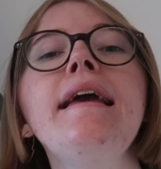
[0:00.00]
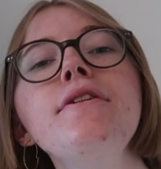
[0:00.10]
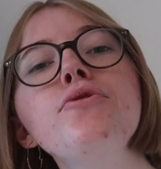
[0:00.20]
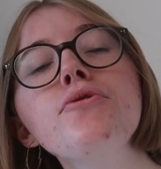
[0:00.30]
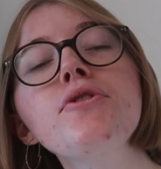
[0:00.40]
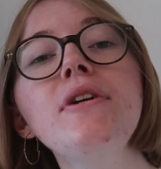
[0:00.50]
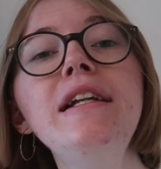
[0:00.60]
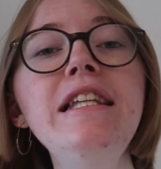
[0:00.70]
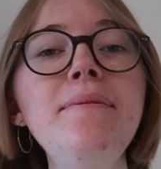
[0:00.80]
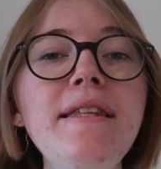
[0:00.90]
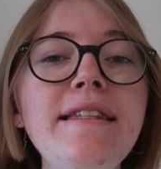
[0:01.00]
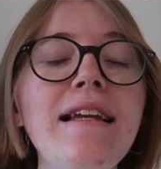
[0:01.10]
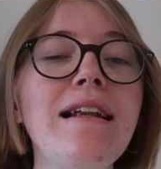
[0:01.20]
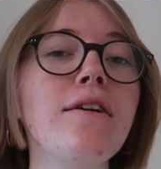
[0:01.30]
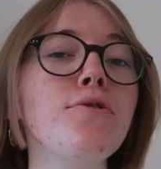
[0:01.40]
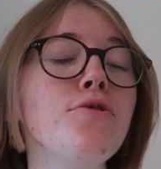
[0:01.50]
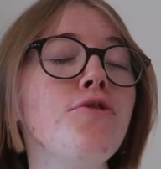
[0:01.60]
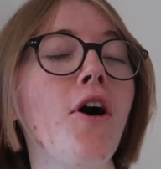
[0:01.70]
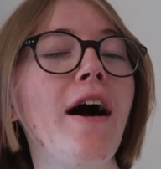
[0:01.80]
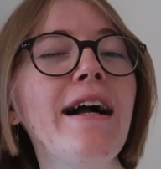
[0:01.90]
et donc limiter
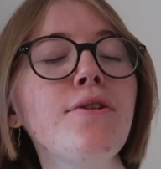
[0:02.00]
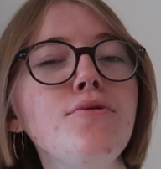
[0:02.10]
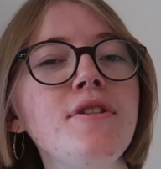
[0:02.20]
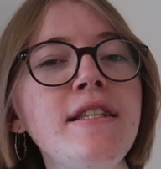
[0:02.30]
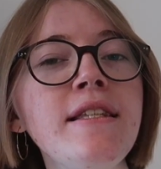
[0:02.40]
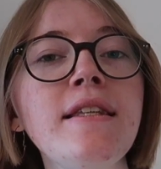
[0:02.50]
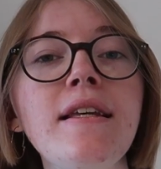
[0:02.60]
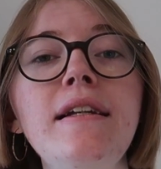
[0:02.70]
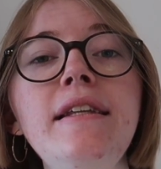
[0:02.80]
l'inconfort acoustique